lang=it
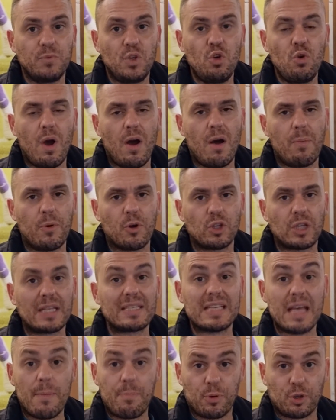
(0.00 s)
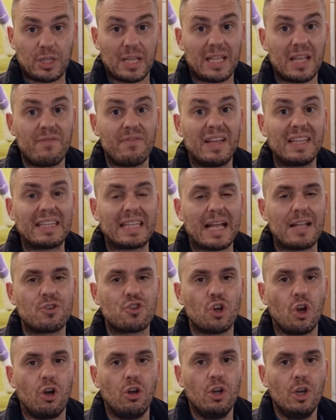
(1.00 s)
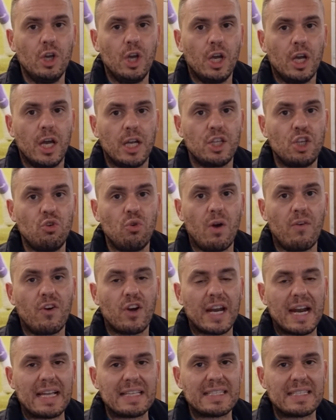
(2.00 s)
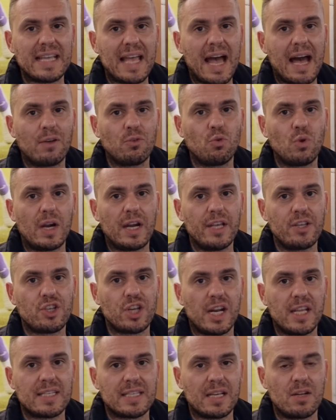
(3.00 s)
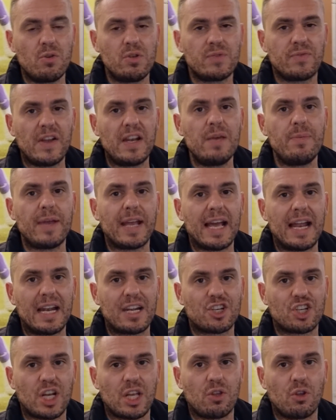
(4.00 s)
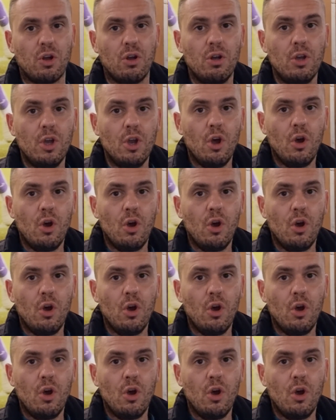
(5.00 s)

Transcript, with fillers: di nuovo porta, si è portata in vantaggio uh, di nuovo grazie ad una leggerezza di Luis Felipe che ha lasciato